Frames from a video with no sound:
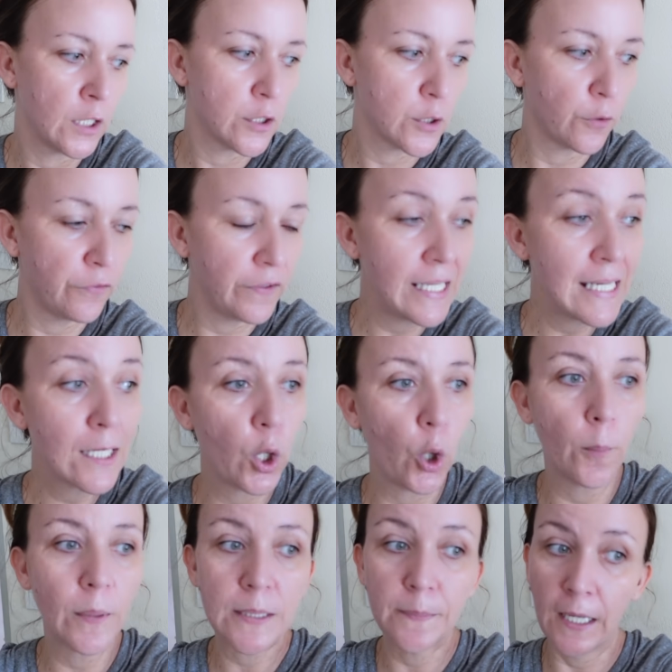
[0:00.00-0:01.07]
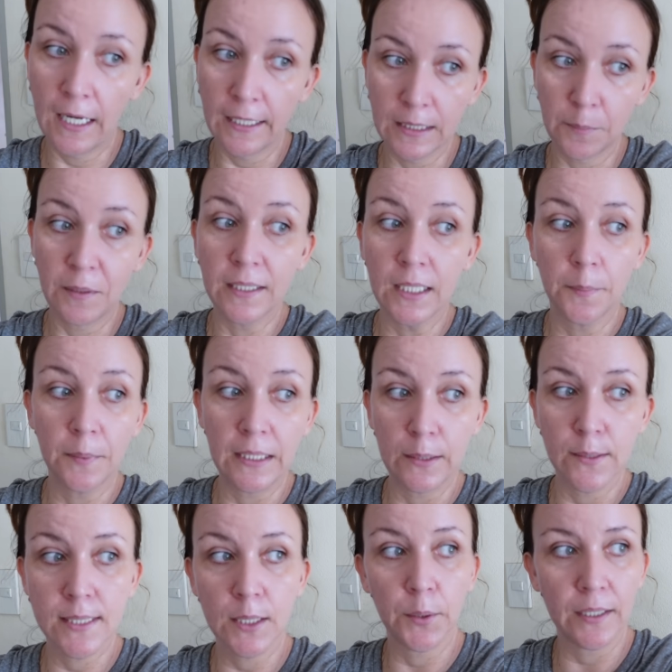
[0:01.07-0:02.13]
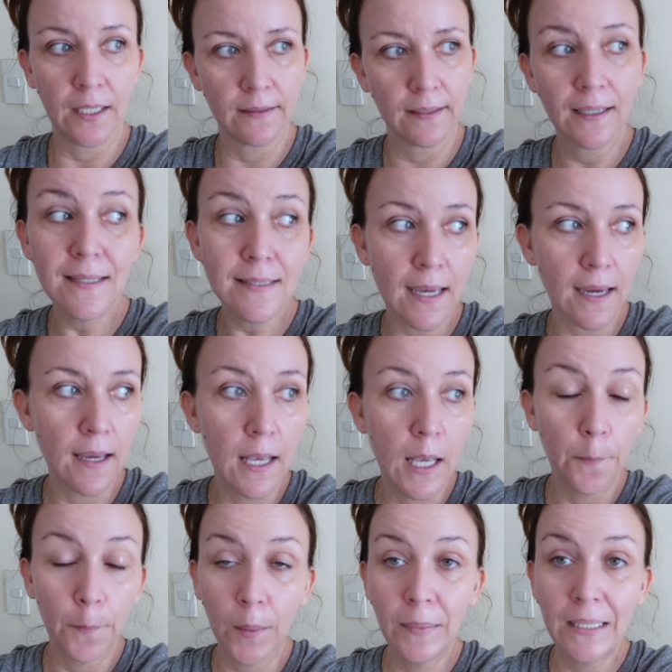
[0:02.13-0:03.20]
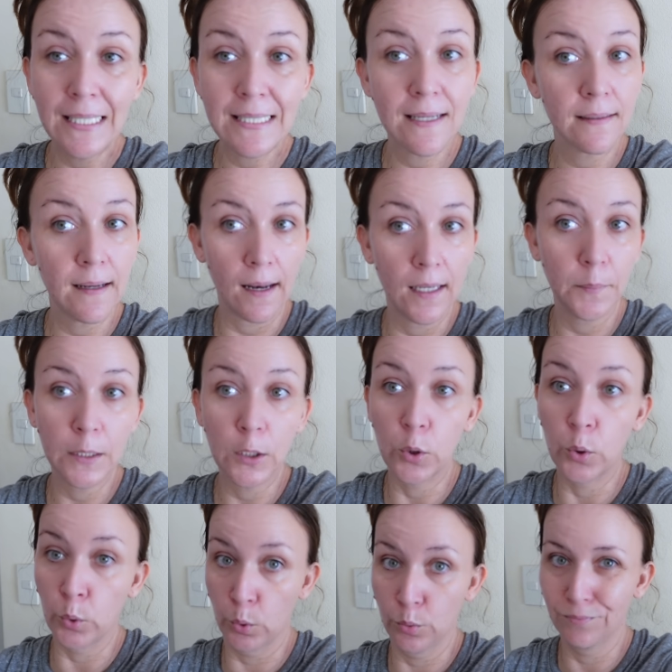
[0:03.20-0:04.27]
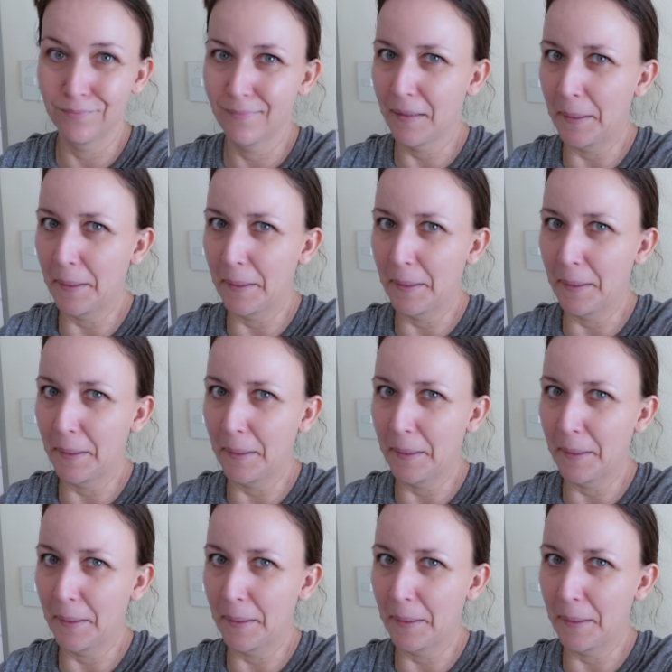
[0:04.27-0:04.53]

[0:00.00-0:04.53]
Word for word: So, feeling ko, mas makakatipid kami dito sa kuryente kasi mabilis lang lalamig yung room,